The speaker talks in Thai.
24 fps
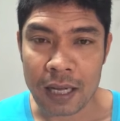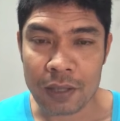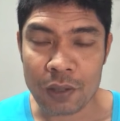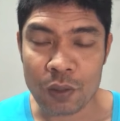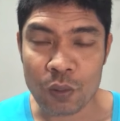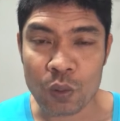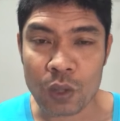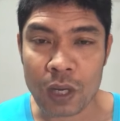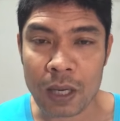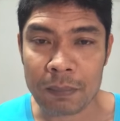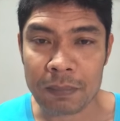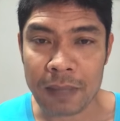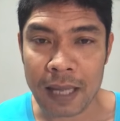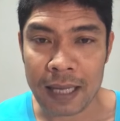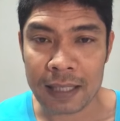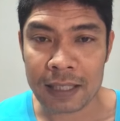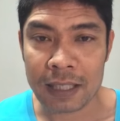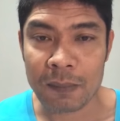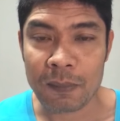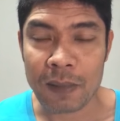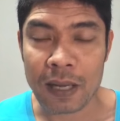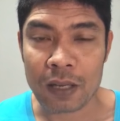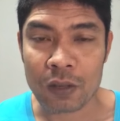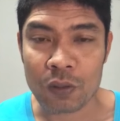อยู่กับทาง
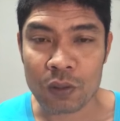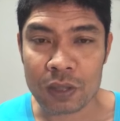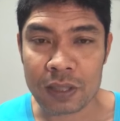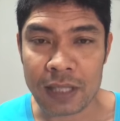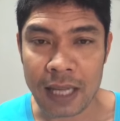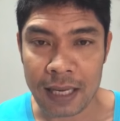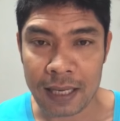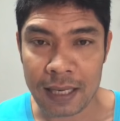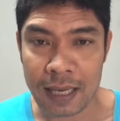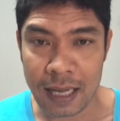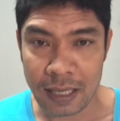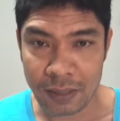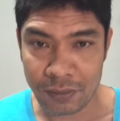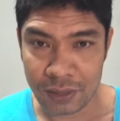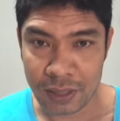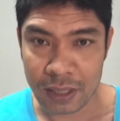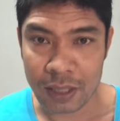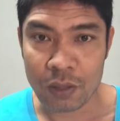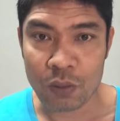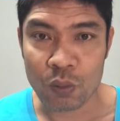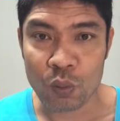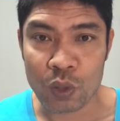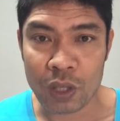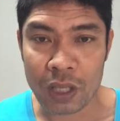ทีมงานคนจัดหน้าเสื
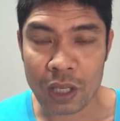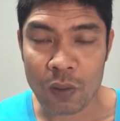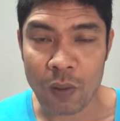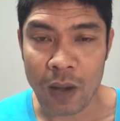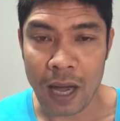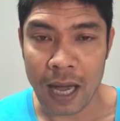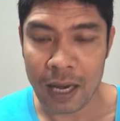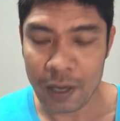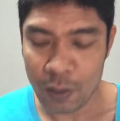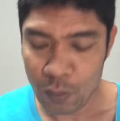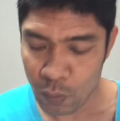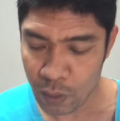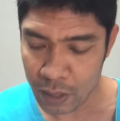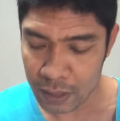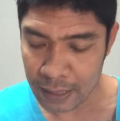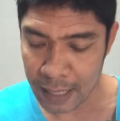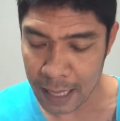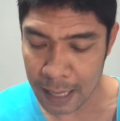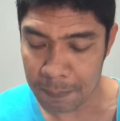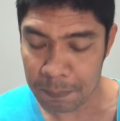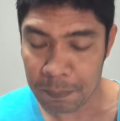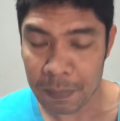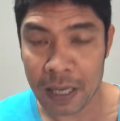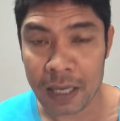อดูดีกว่าด้วย แถ
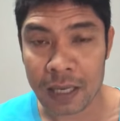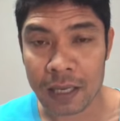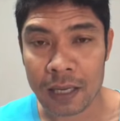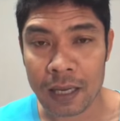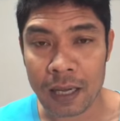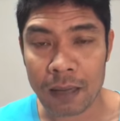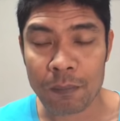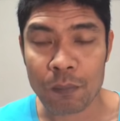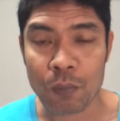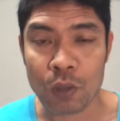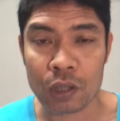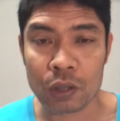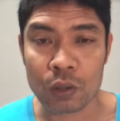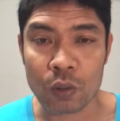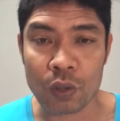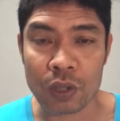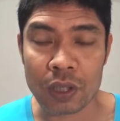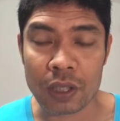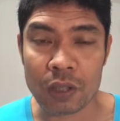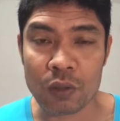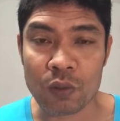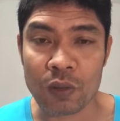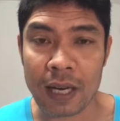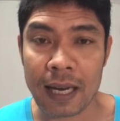มเป็นนักมวยตัว
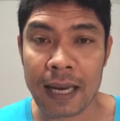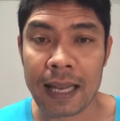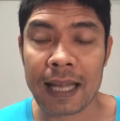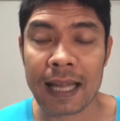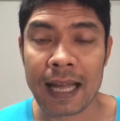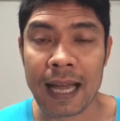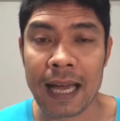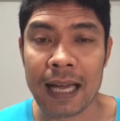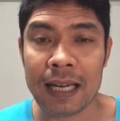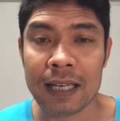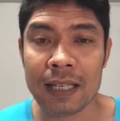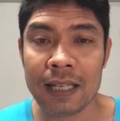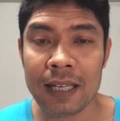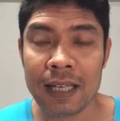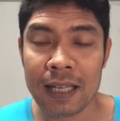ยืนอยู่ในรายการ